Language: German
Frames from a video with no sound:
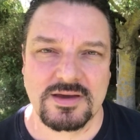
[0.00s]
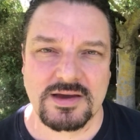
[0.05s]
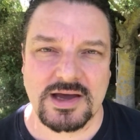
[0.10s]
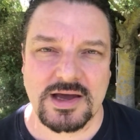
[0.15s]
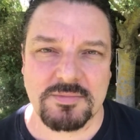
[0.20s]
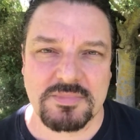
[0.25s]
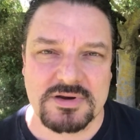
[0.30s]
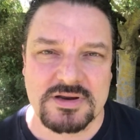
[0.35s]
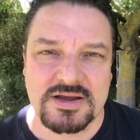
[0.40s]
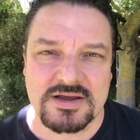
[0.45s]

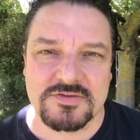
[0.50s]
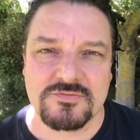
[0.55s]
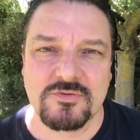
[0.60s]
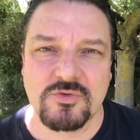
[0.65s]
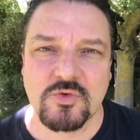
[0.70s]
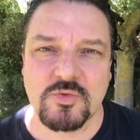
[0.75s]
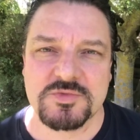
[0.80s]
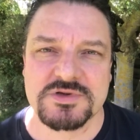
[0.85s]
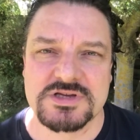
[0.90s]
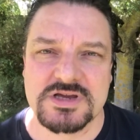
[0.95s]
Aber das,
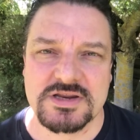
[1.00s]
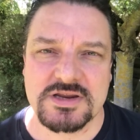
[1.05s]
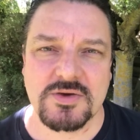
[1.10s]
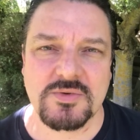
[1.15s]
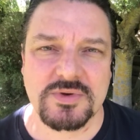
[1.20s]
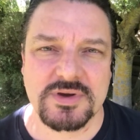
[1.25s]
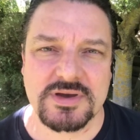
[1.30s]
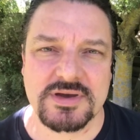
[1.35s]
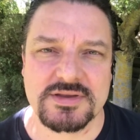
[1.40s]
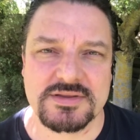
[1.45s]
worum es
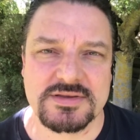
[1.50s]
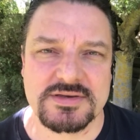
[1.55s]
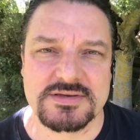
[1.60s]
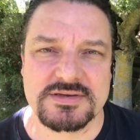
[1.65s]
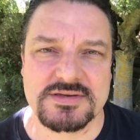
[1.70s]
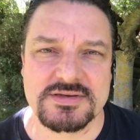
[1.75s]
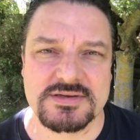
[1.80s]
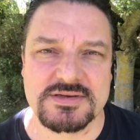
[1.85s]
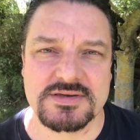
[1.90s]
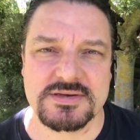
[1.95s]
genau geht,
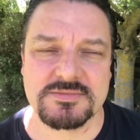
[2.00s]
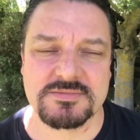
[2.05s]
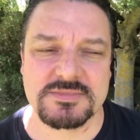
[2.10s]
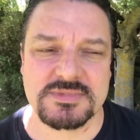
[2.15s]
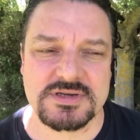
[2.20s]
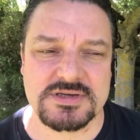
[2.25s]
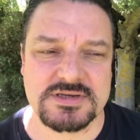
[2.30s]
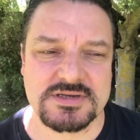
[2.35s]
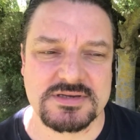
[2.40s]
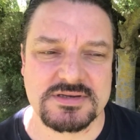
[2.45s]
ist es eben,
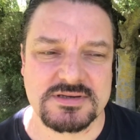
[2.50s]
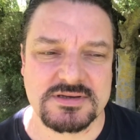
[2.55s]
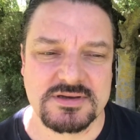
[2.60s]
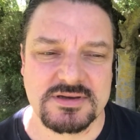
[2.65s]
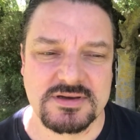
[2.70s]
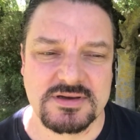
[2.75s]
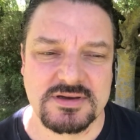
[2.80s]
dass